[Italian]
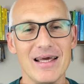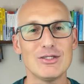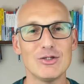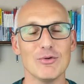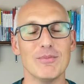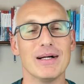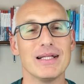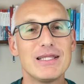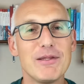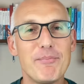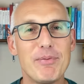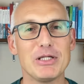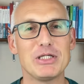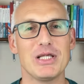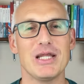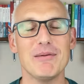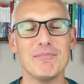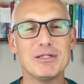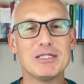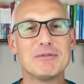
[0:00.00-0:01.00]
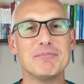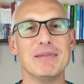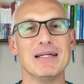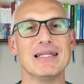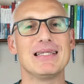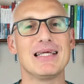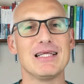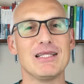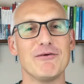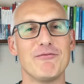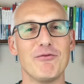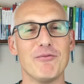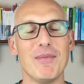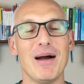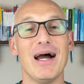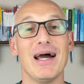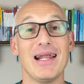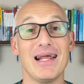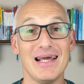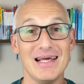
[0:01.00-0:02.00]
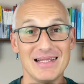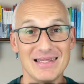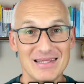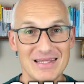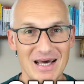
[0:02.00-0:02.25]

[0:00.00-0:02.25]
Insomma, ti piacerebbe smettere di fumare